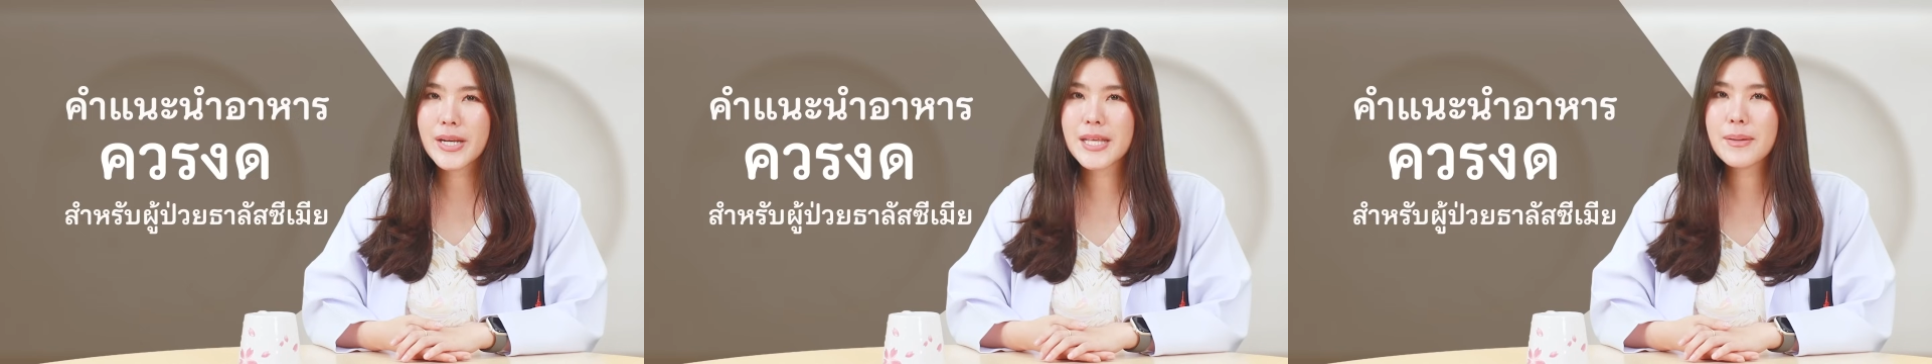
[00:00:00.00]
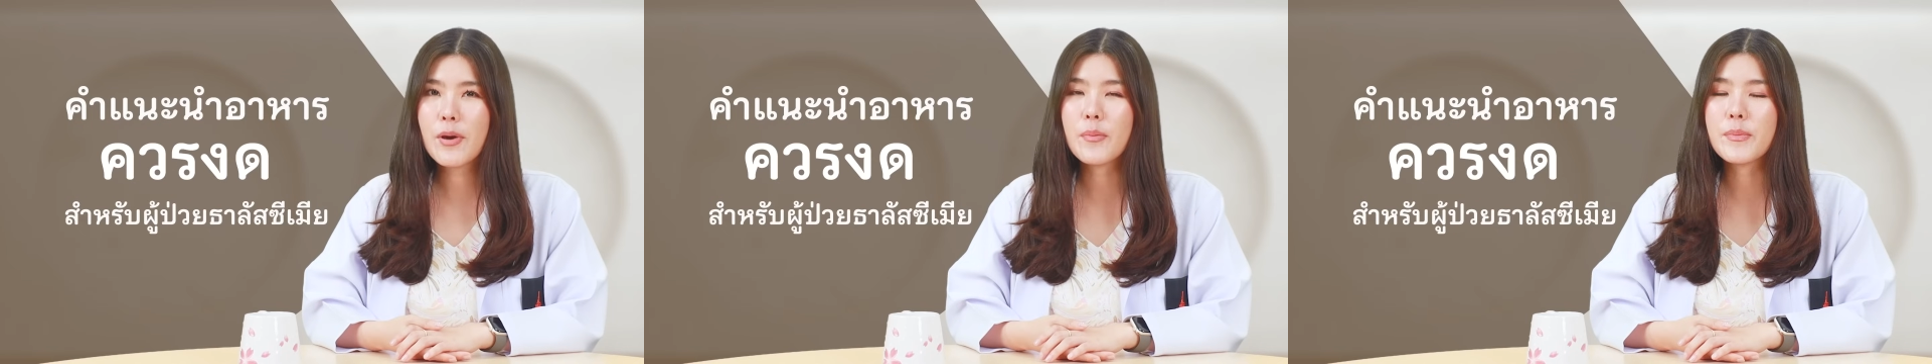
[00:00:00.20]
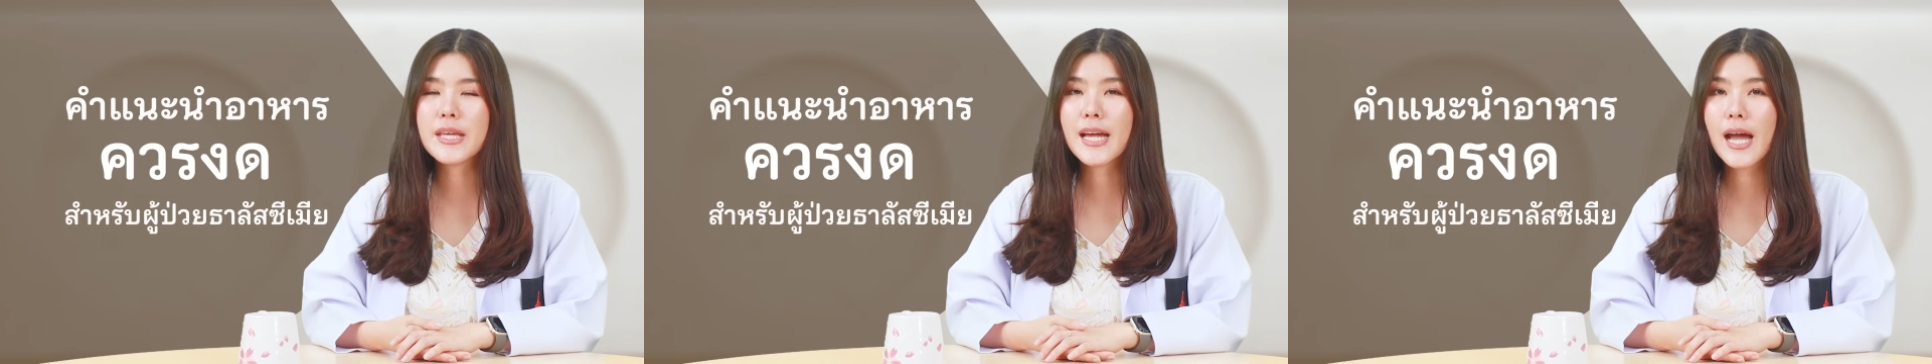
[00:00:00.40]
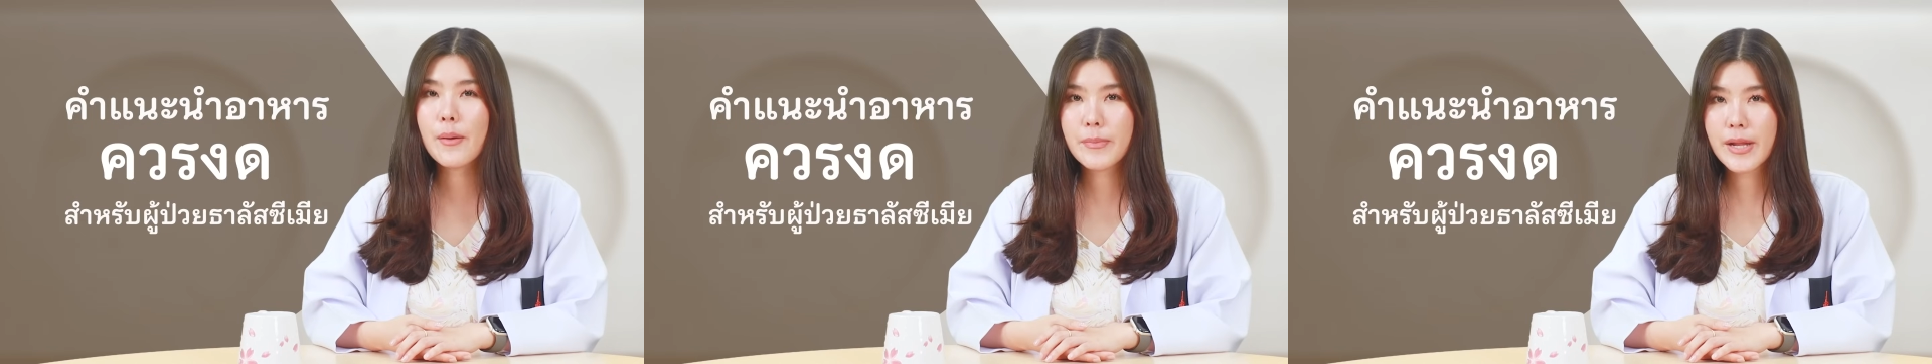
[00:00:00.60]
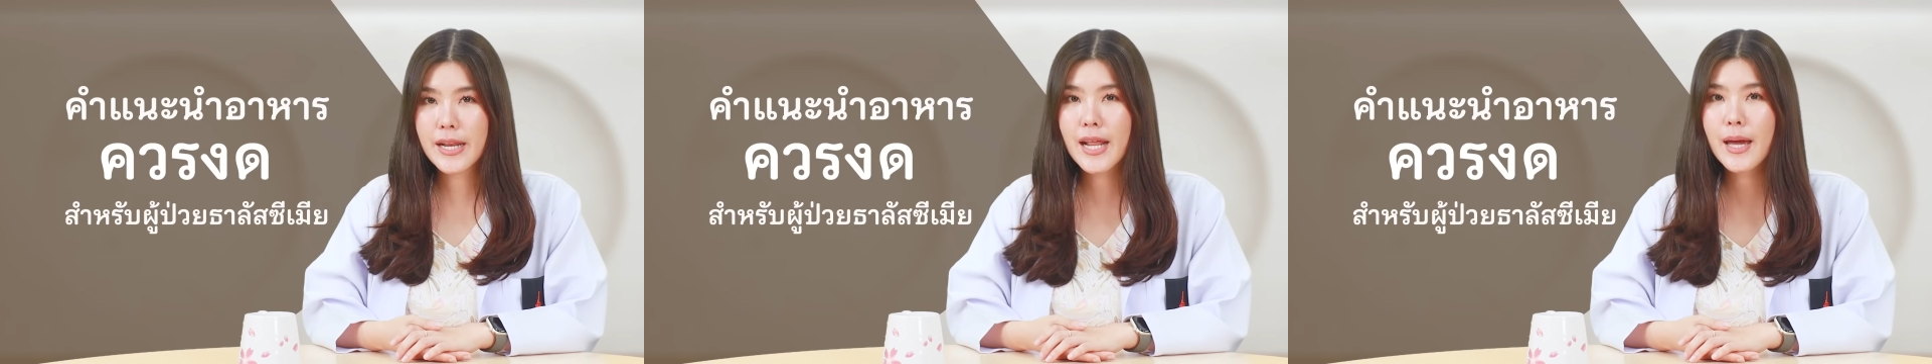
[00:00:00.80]
วันนี้หมอมี
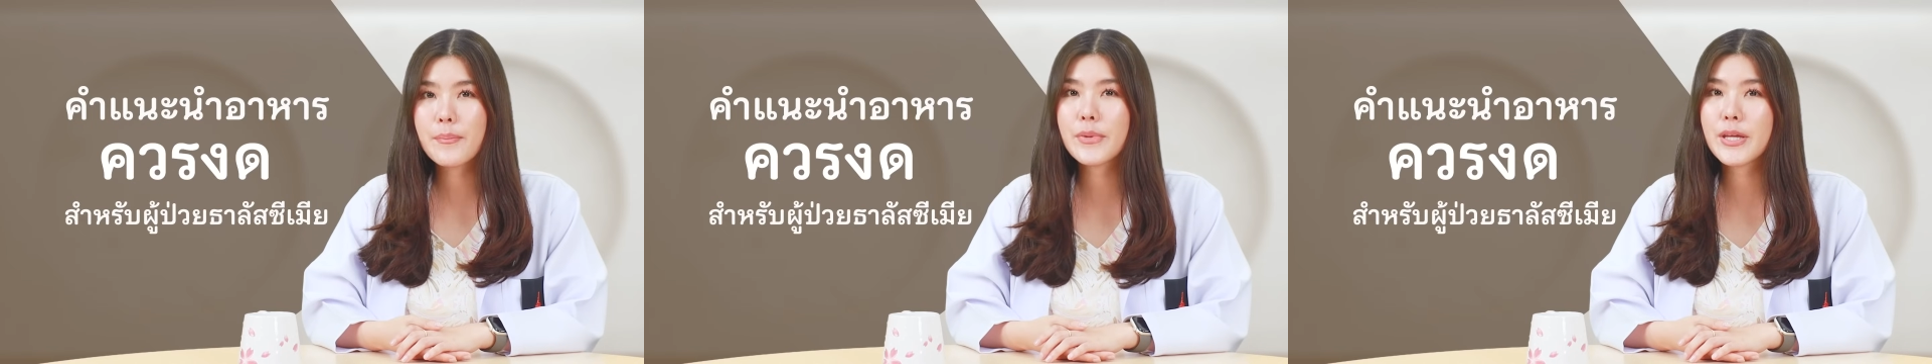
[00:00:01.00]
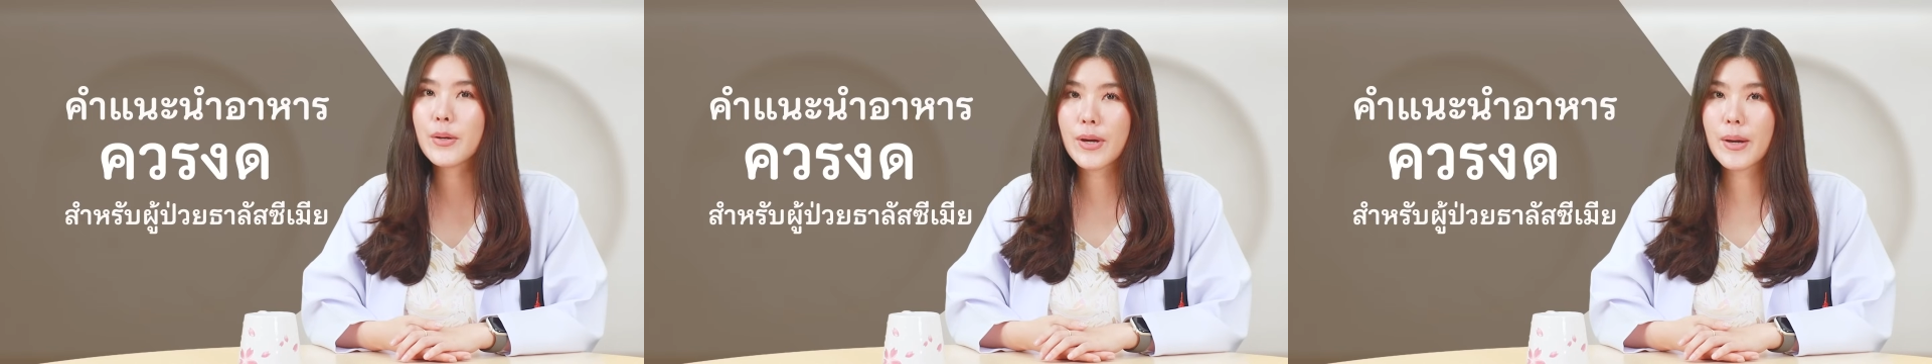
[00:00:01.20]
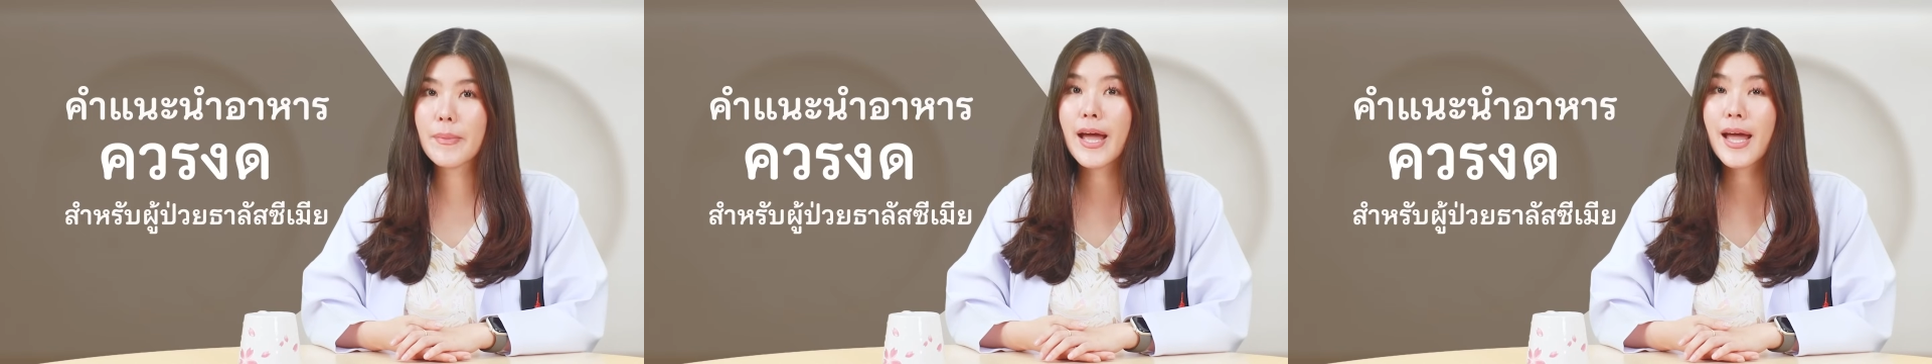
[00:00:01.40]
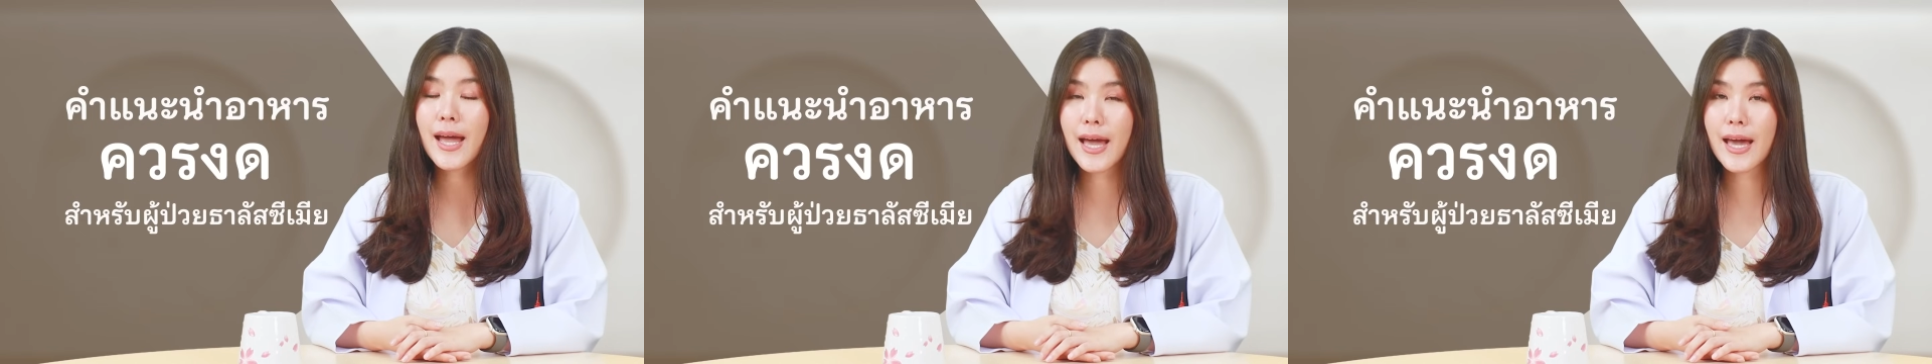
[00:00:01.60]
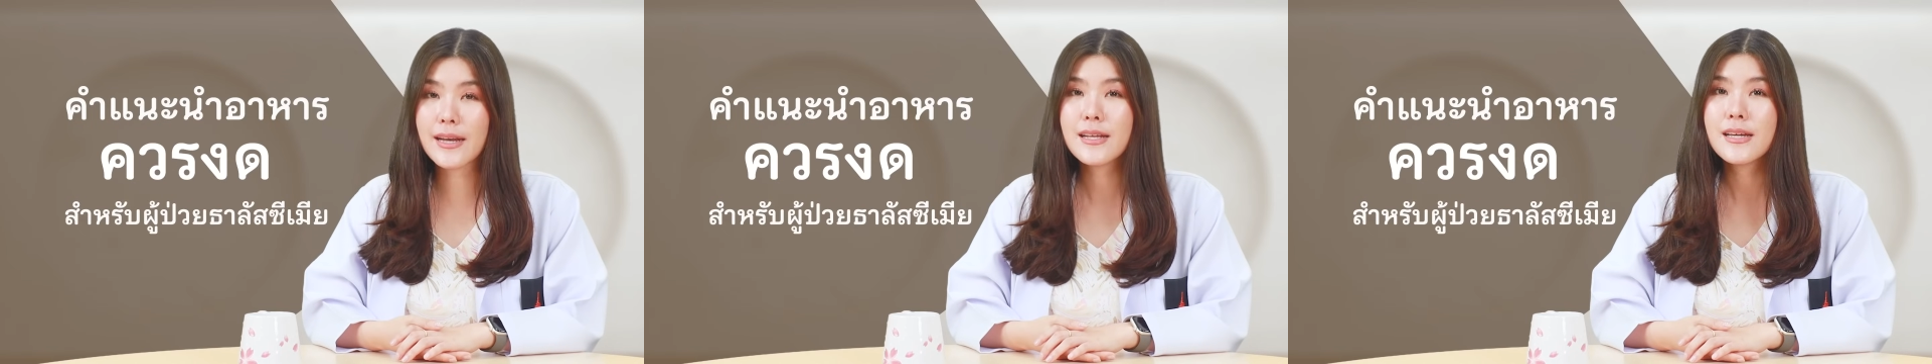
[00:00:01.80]
คำแนะนำเกี่ยวกับอา
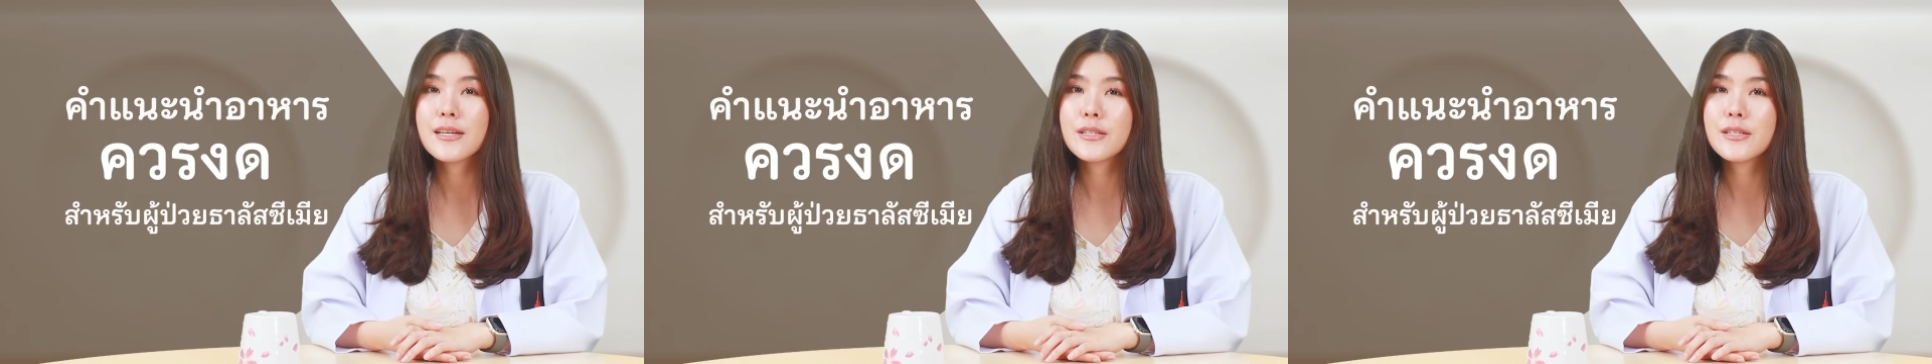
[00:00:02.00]
หาร